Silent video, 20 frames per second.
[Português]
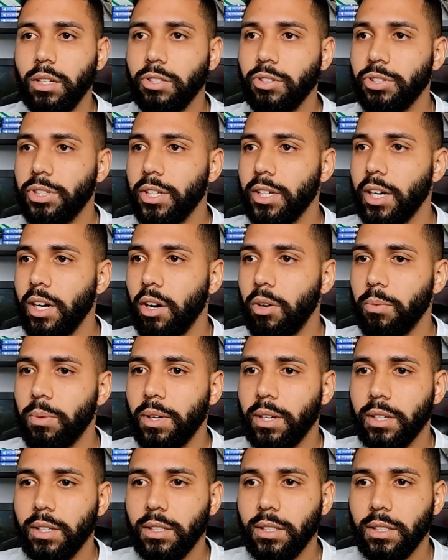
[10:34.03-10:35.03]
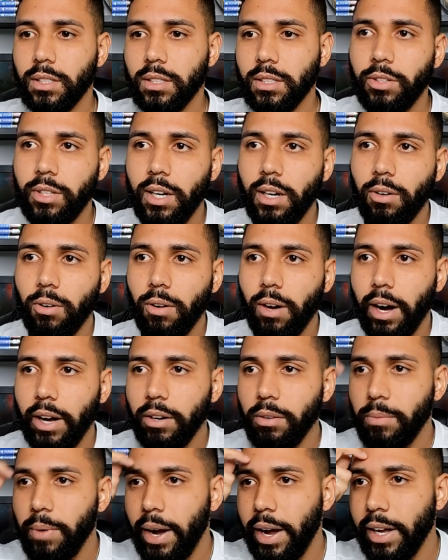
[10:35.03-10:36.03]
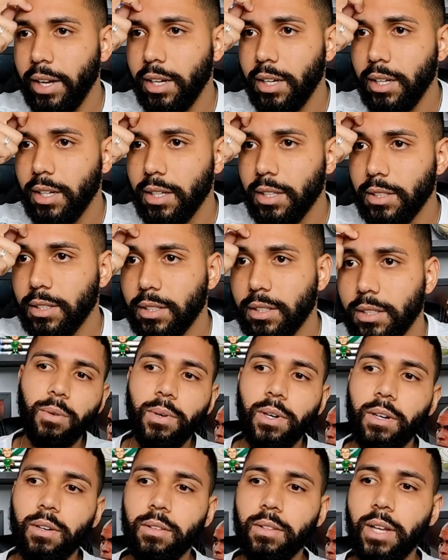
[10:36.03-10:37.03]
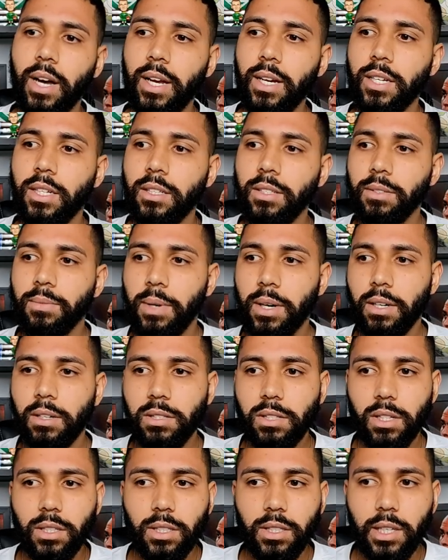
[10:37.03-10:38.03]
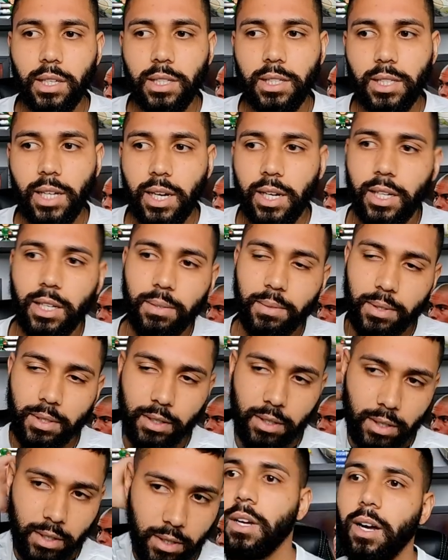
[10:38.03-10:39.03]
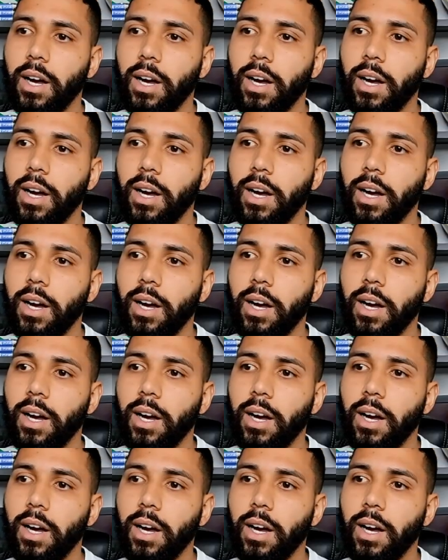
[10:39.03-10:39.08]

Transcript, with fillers: Rocha hoje não, mano. Eu teria colocado o Mike. Pô, mano, não dá não. O Marcos Rocha tem que sair, meu.